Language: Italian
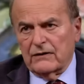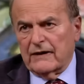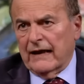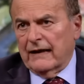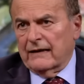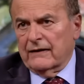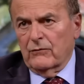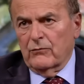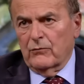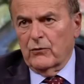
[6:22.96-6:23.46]

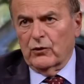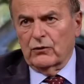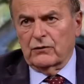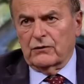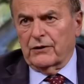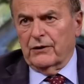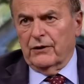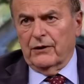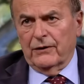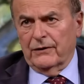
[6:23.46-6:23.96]
dagli un
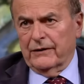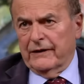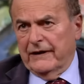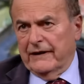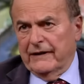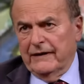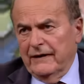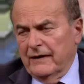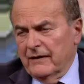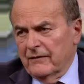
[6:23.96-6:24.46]

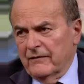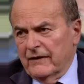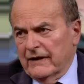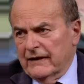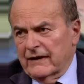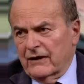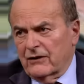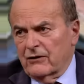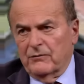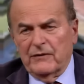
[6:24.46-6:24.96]
multone,
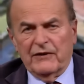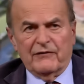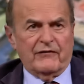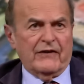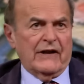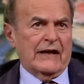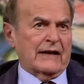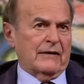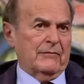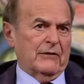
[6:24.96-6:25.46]
vedi come
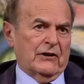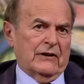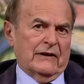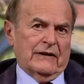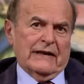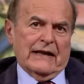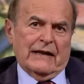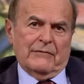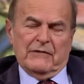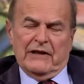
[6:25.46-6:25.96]
fare, ma non
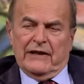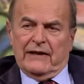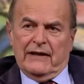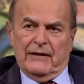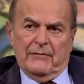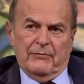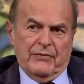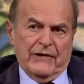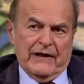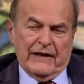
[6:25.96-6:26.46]
andarmi a
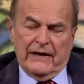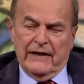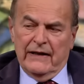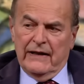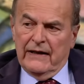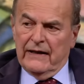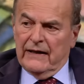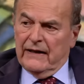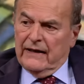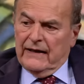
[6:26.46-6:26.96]
riempire
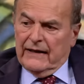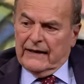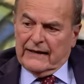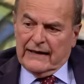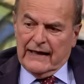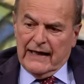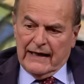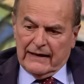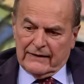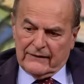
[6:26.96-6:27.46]
le
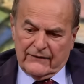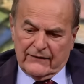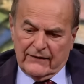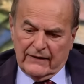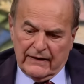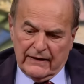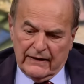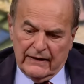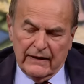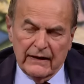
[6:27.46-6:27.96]

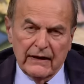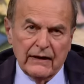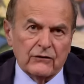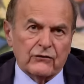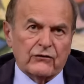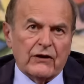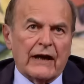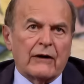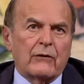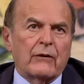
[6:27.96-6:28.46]
carceri. Da
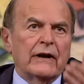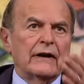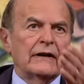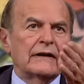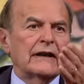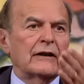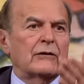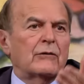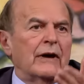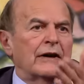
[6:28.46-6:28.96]
quello cioè, no,
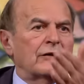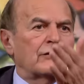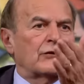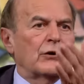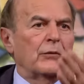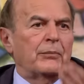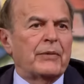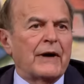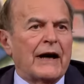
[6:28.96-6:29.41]
perché non è che sono